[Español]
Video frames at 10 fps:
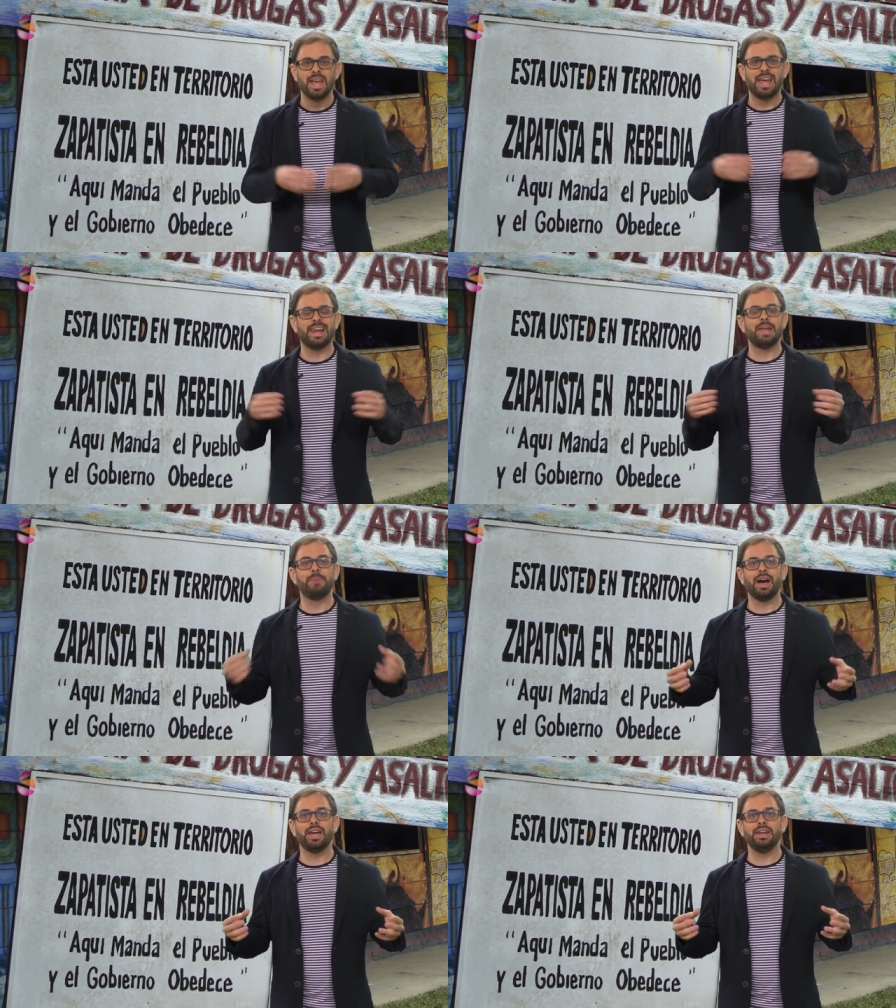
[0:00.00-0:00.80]
En la
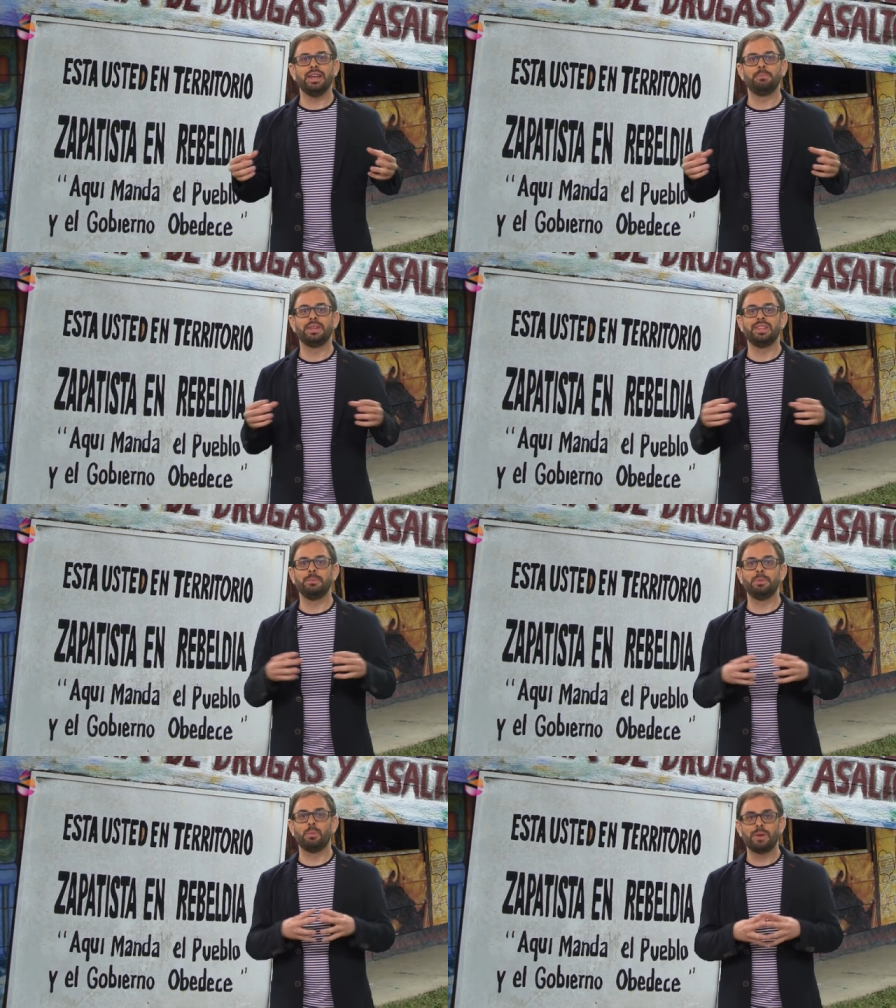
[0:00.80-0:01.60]
imagen, el
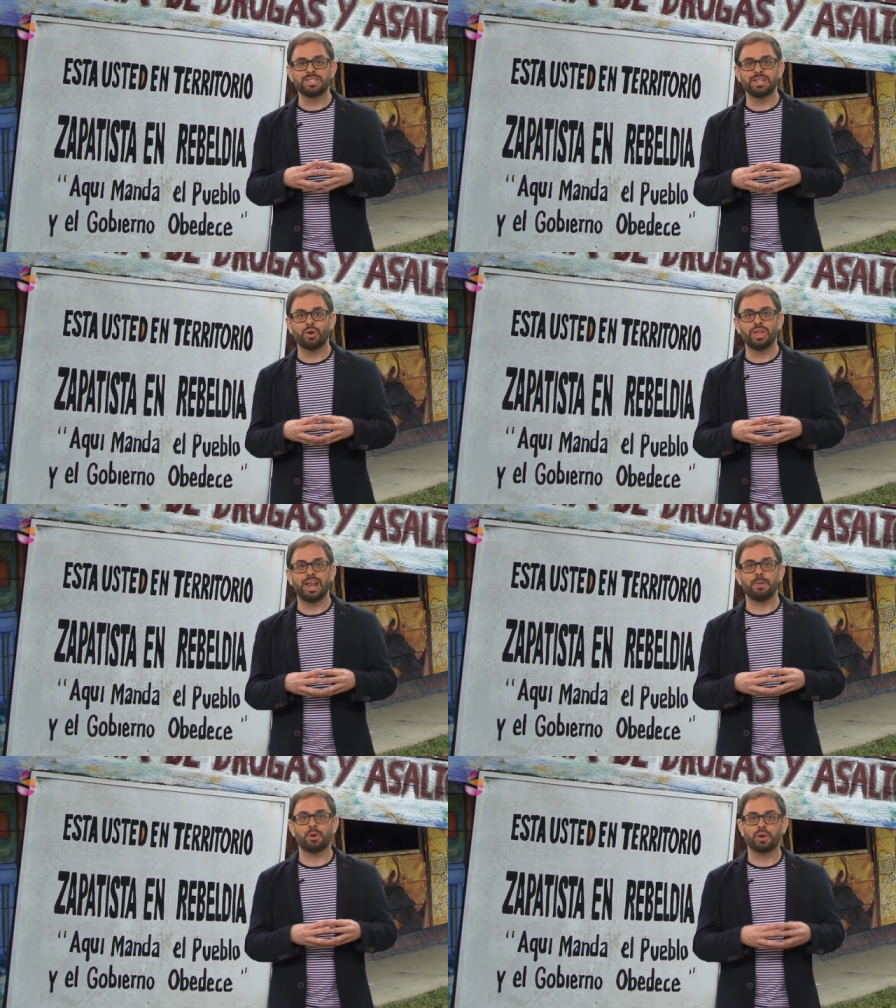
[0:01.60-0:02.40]
principio básico de
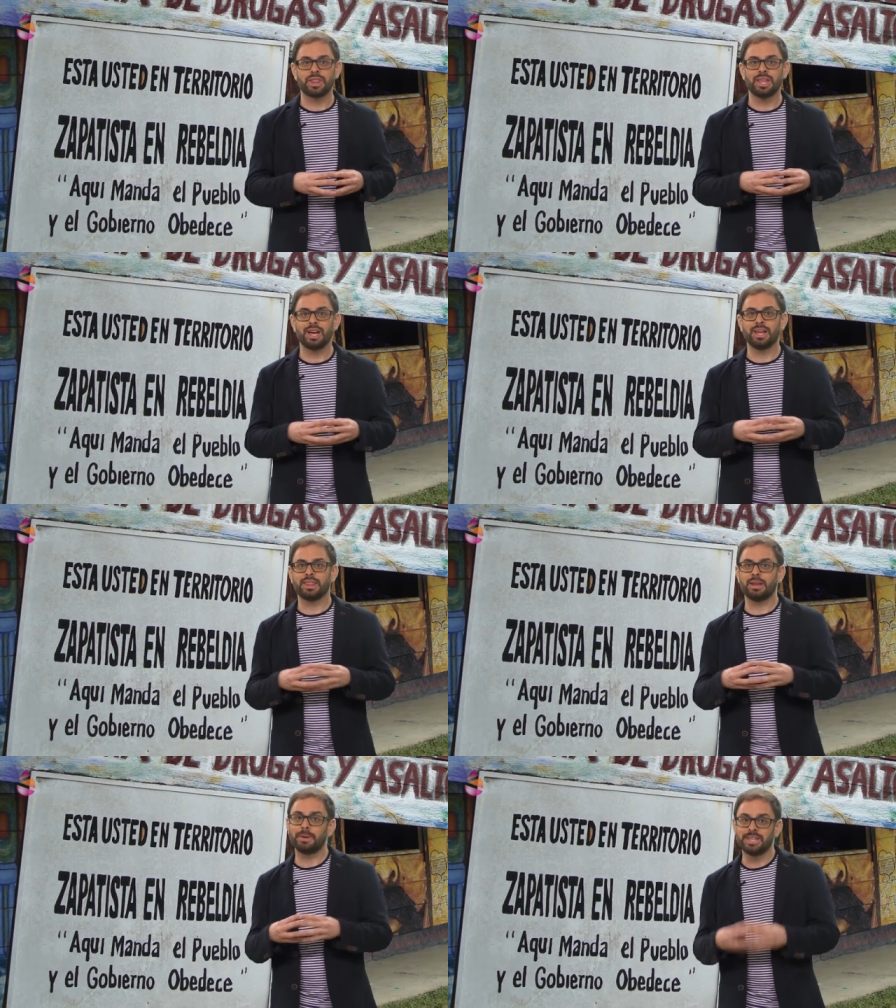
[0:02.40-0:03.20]
la democracia
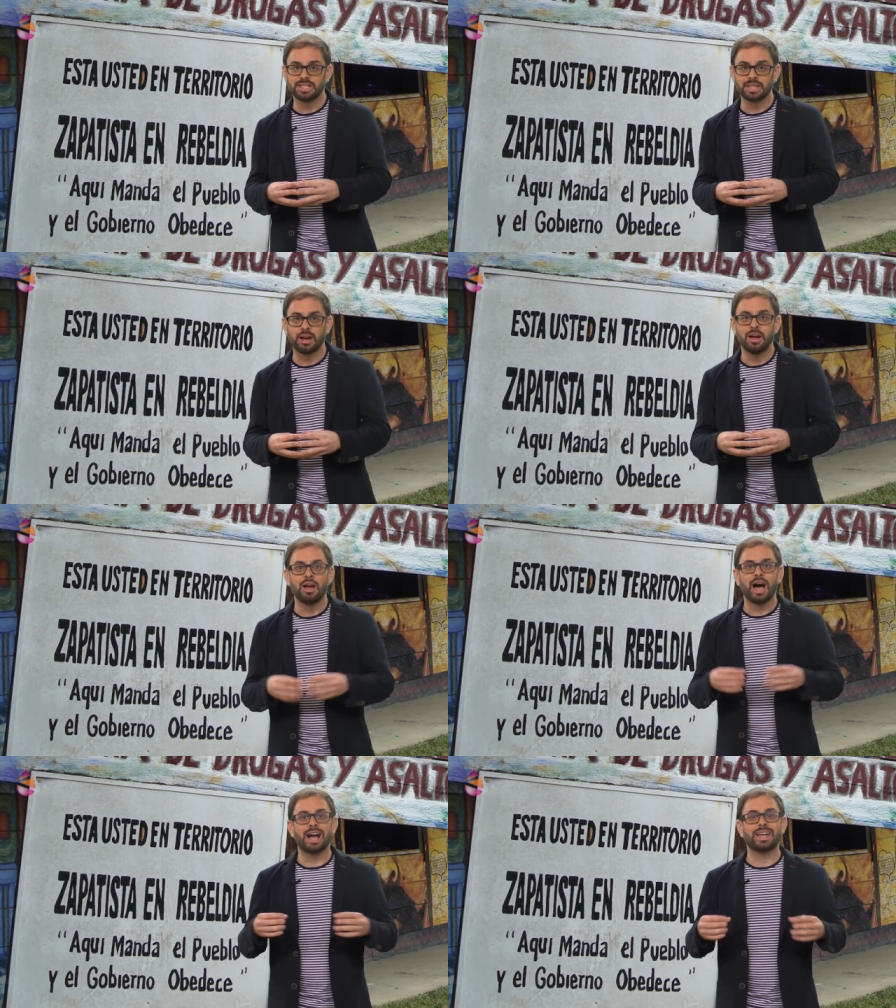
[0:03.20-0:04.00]
zapatista.
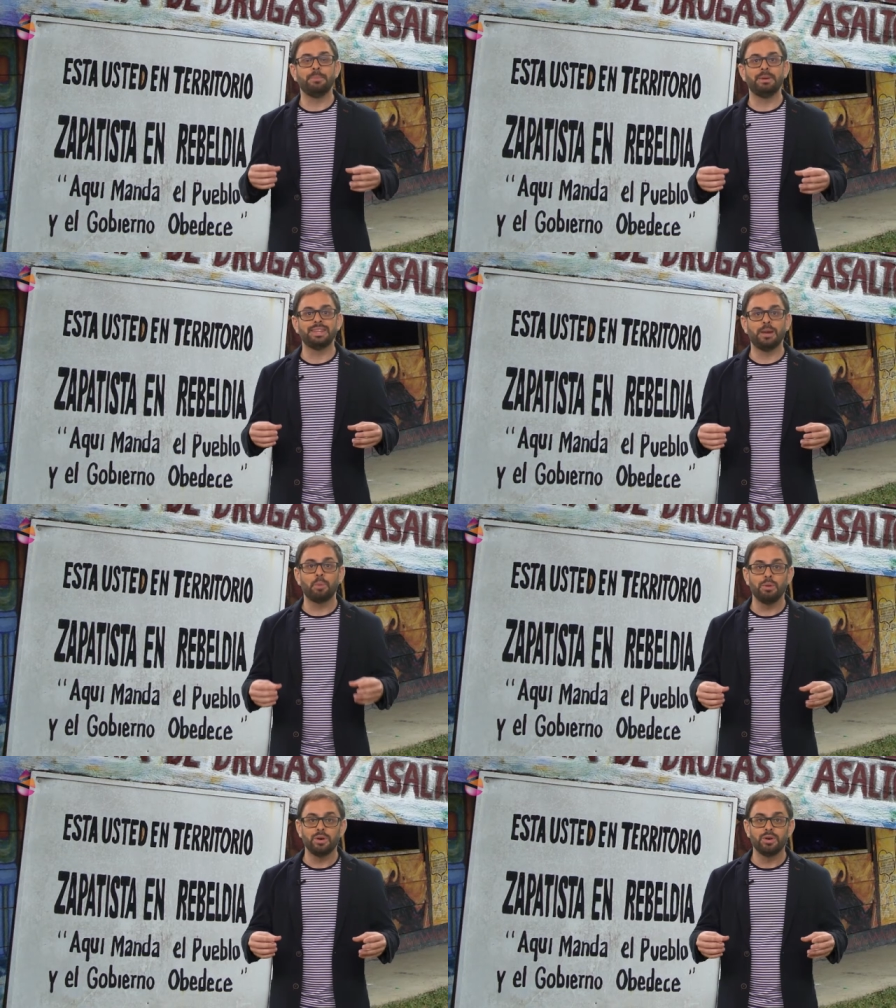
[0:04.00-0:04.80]
Aquí manda el
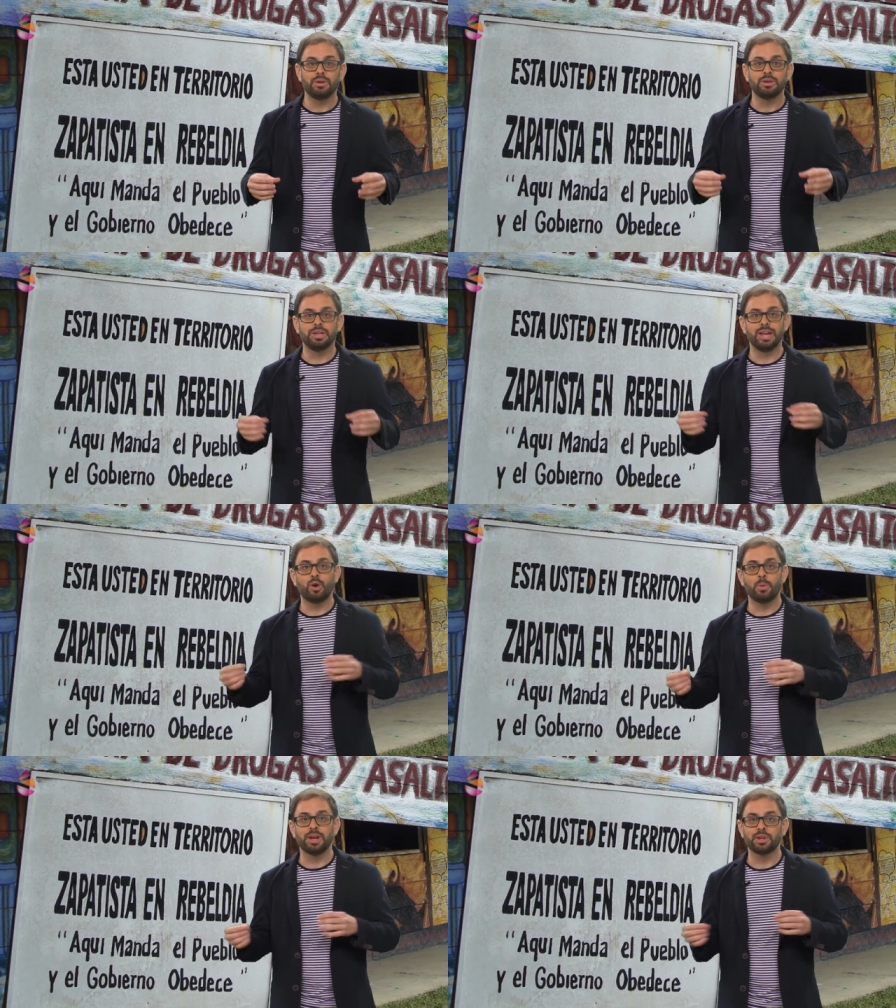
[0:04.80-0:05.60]
pueblo y el
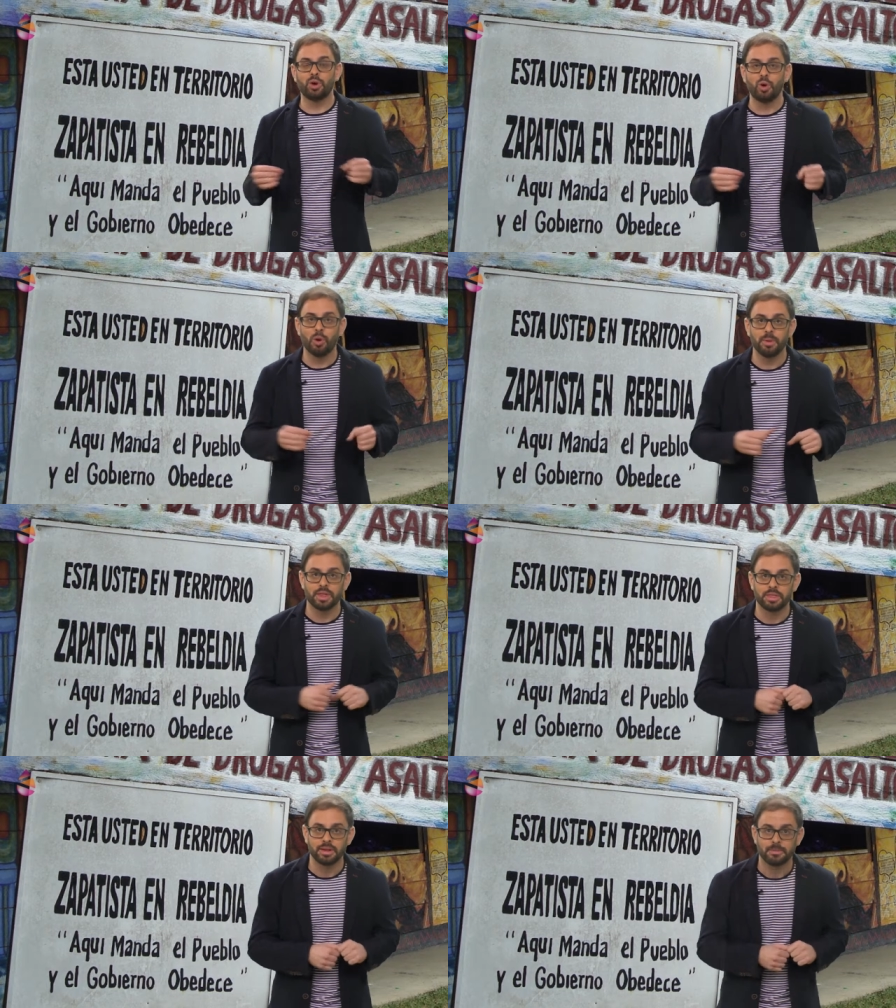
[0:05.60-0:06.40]
gobierno
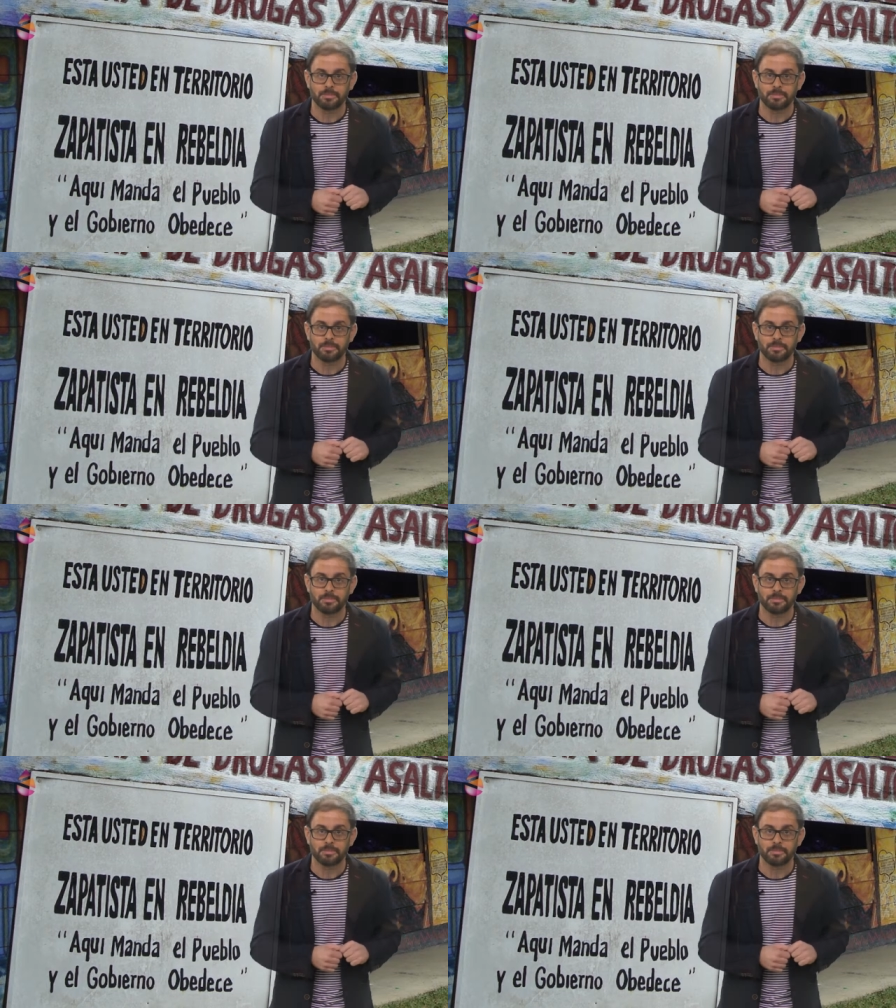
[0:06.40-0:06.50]
obedece.